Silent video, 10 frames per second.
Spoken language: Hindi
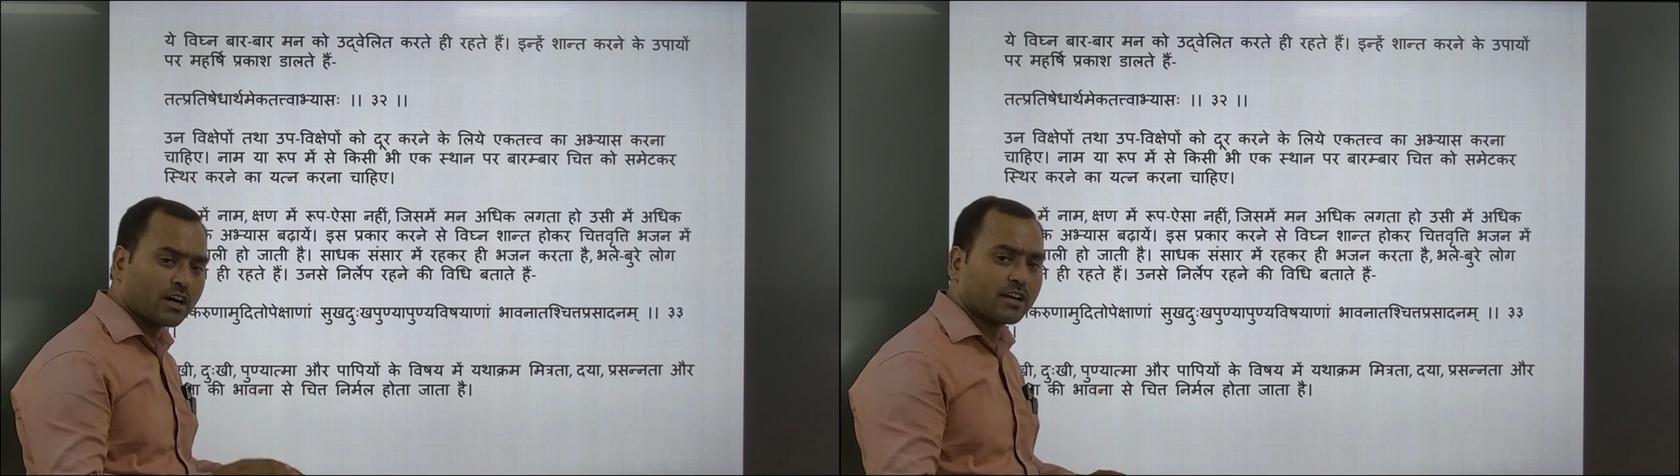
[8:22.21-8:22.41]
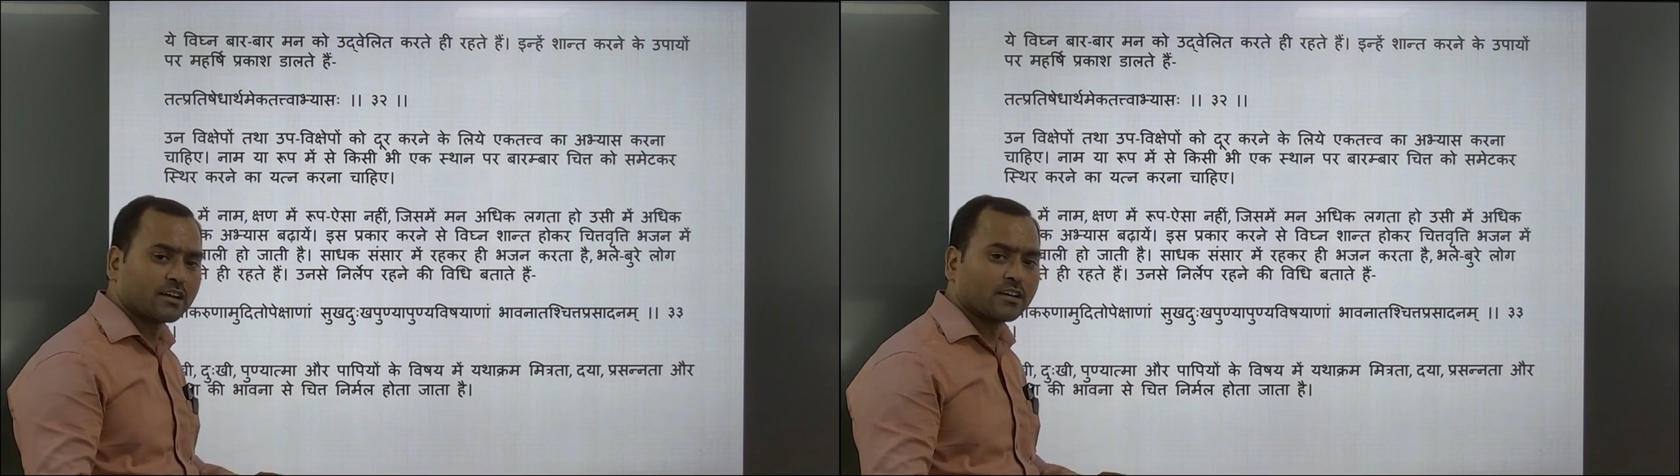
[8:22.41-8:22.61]

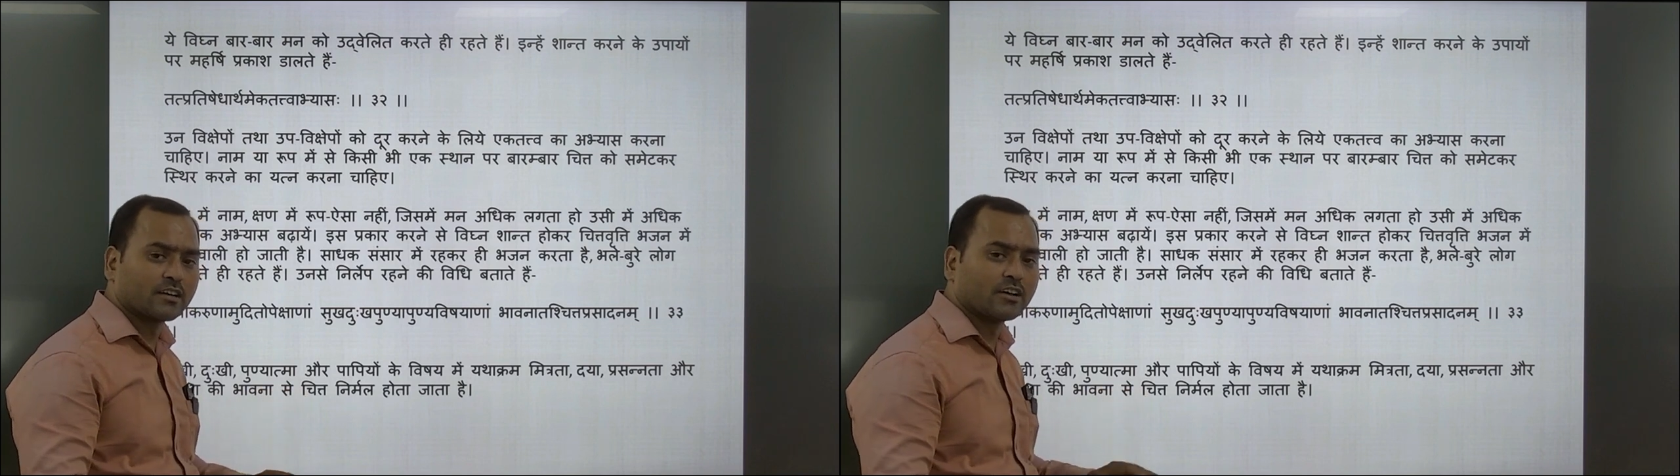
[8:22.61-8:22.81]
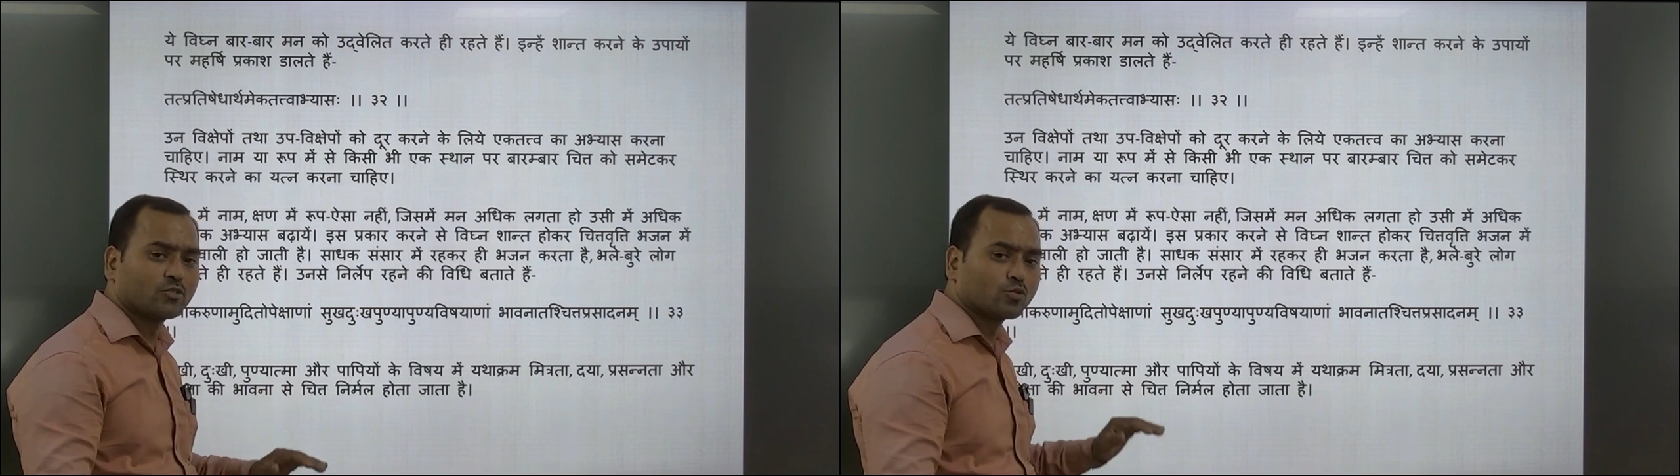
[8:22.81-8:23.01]
कार्य कर
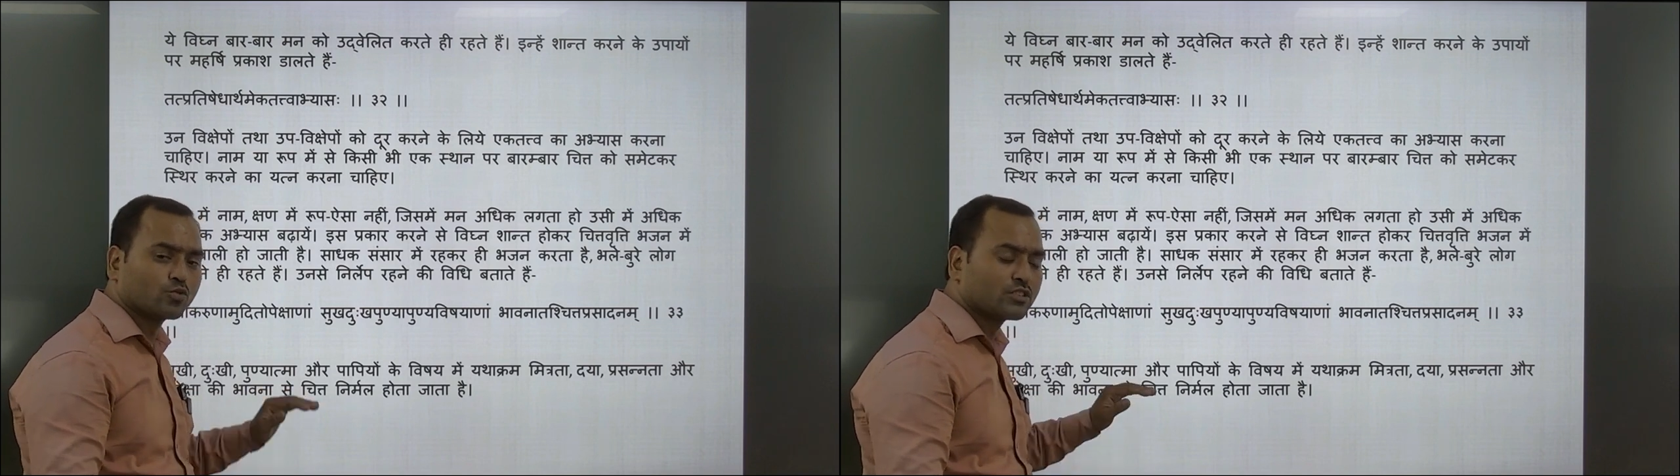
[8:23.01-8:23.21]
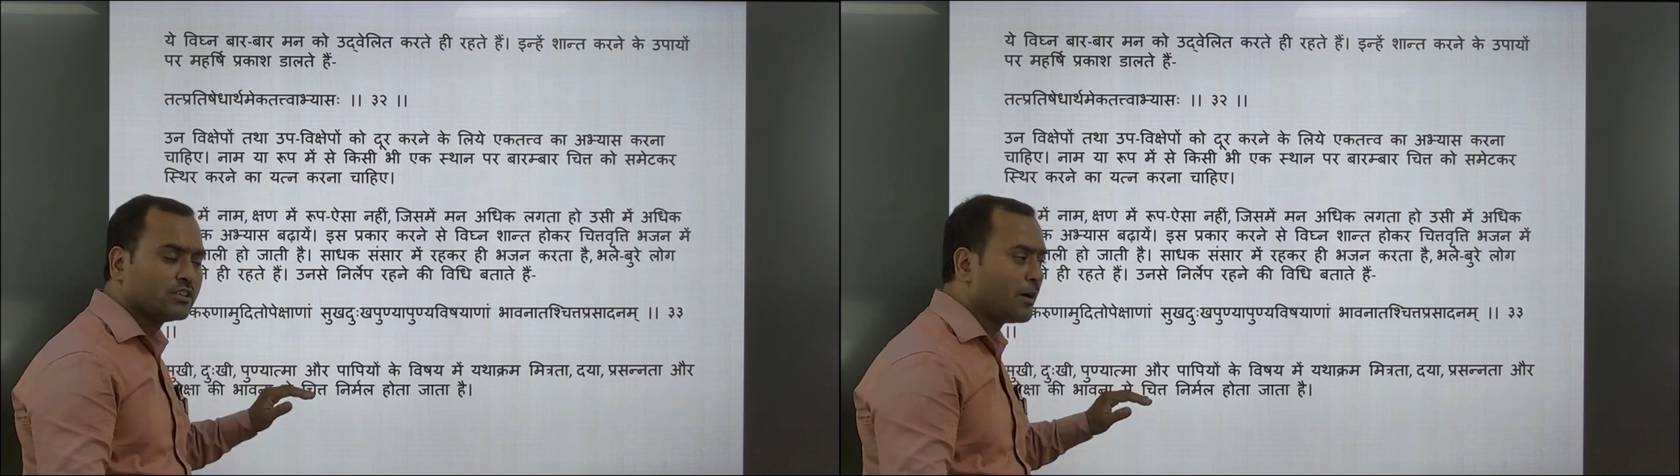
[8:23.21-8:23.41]
रहा है तो
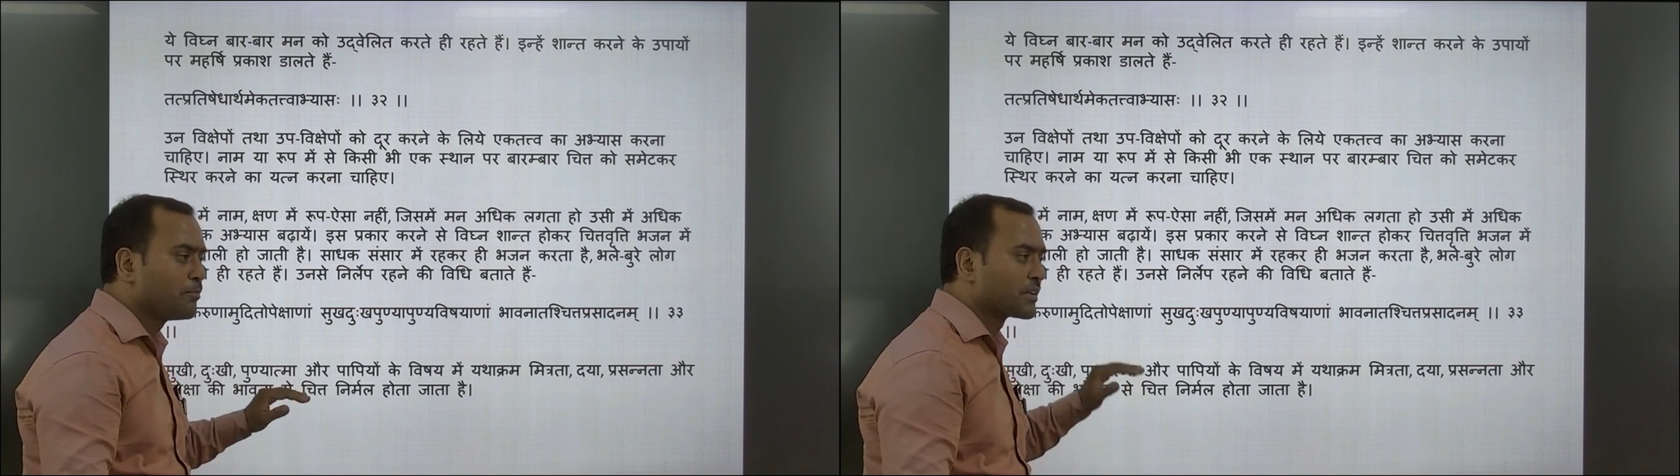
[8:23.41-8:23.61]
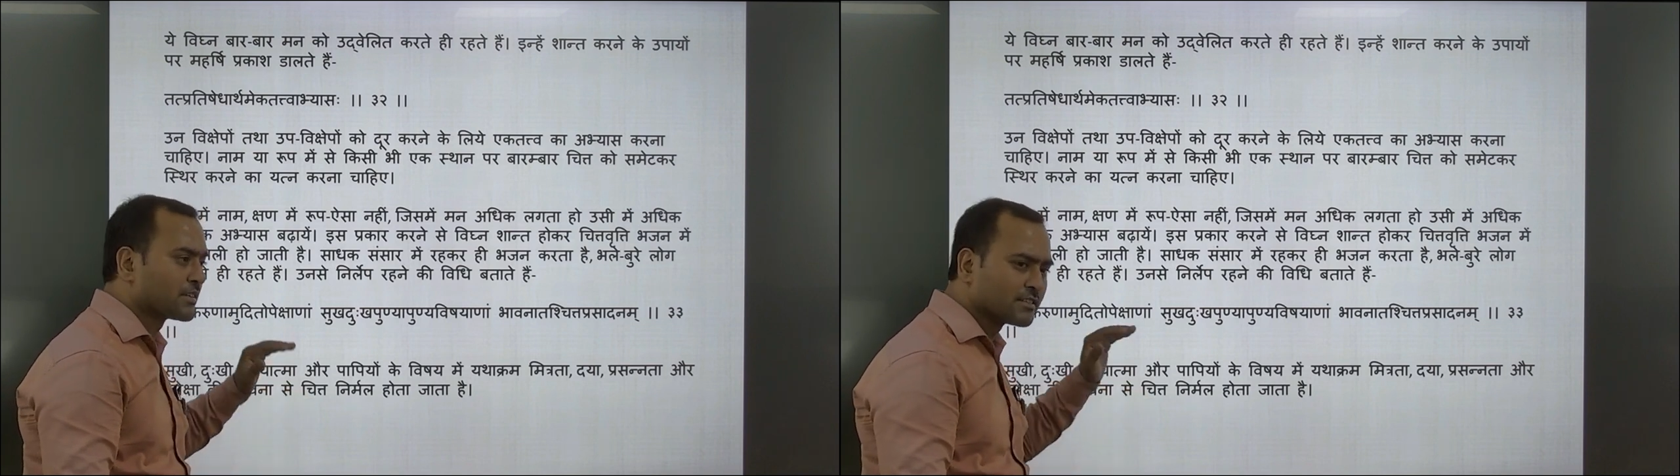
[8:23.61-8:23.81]
उसकी
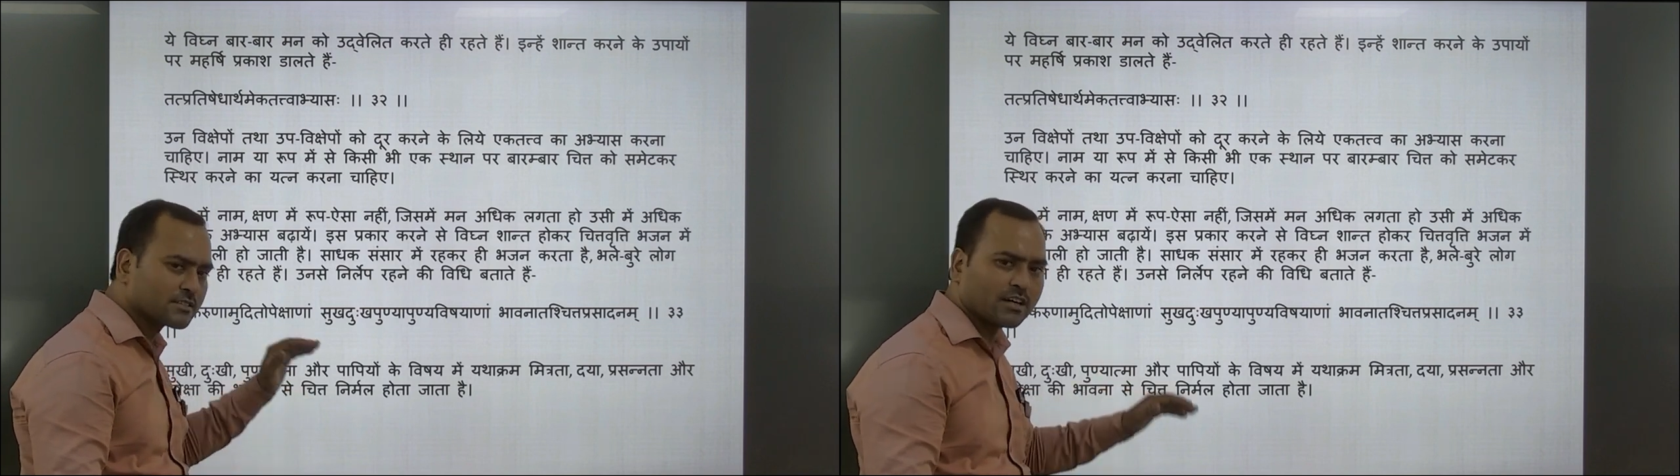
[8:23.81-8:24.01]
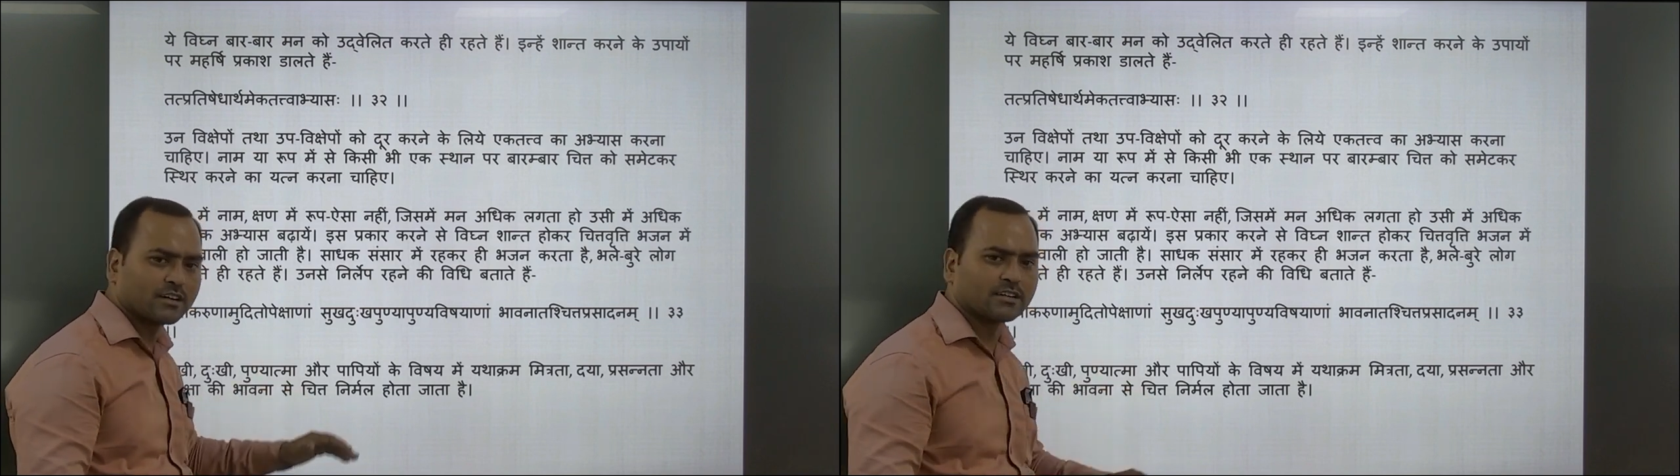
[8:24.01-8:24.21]
आप
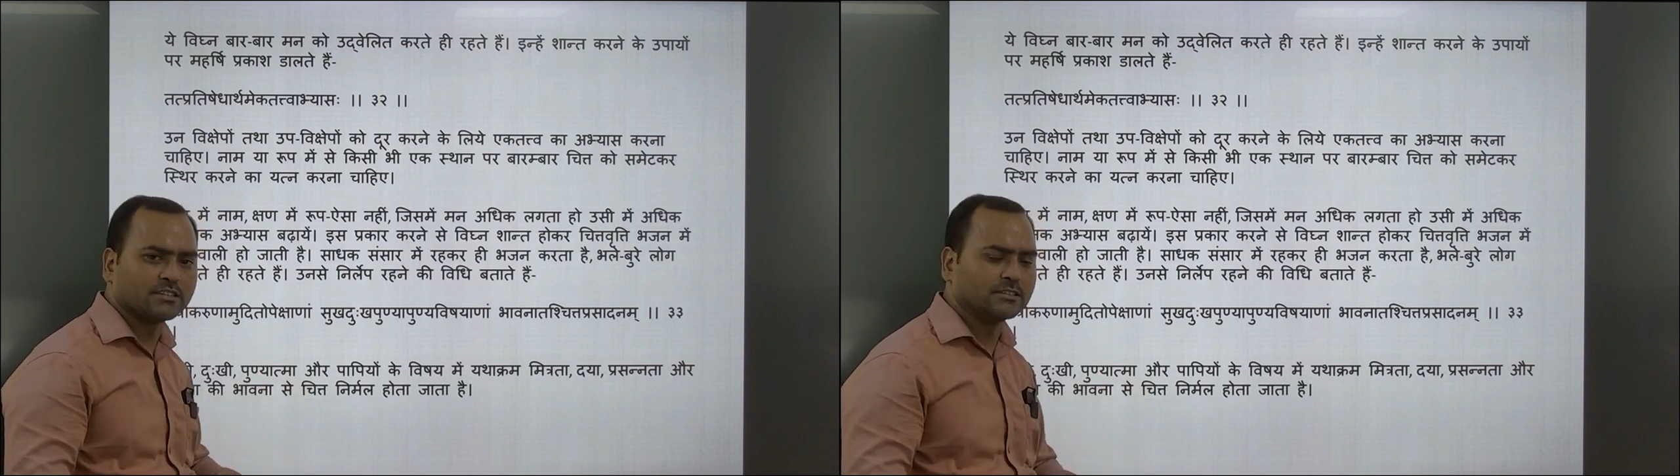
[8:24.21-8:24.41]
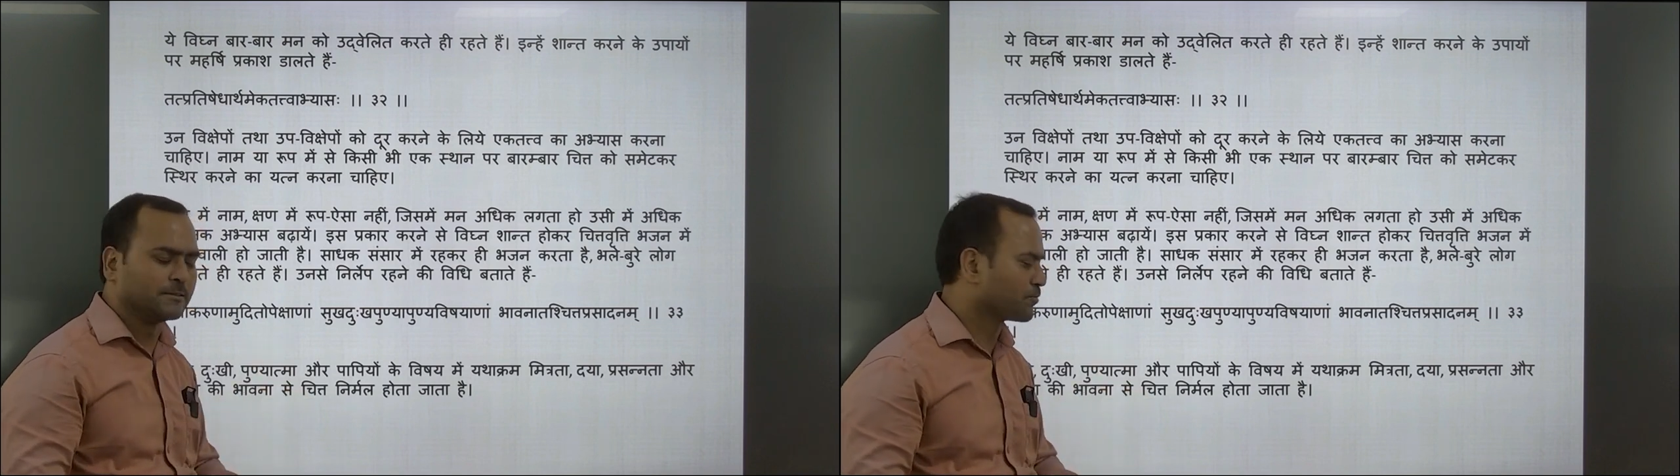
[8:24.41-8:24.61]
प्रशंसा
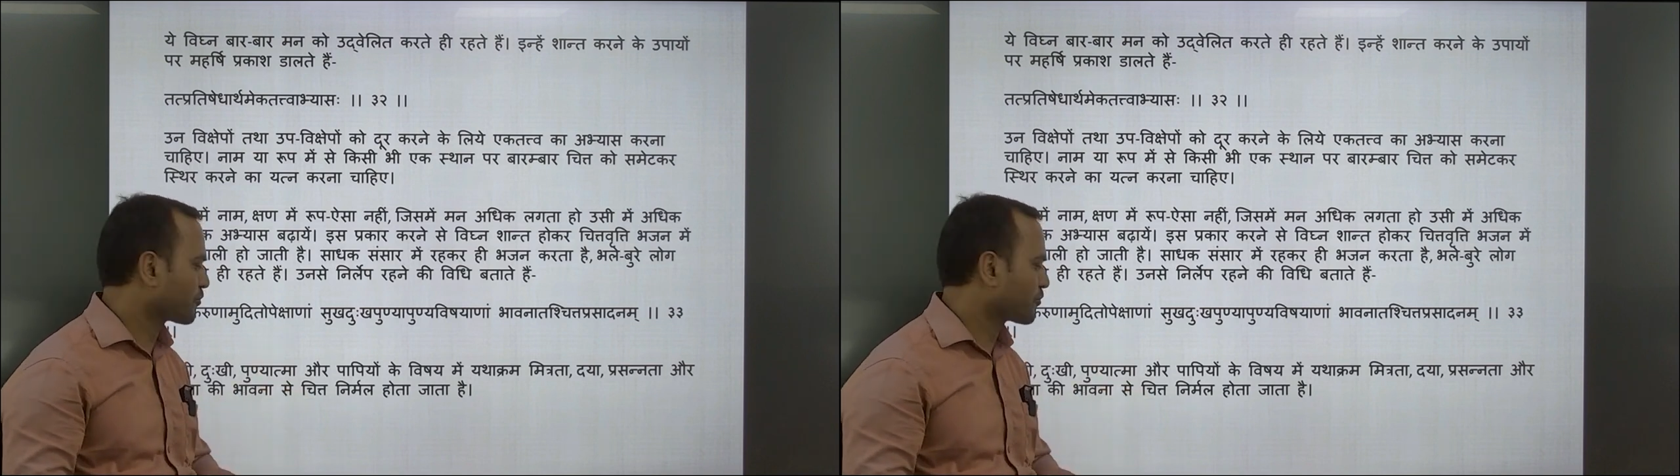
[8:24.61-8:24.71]
करिए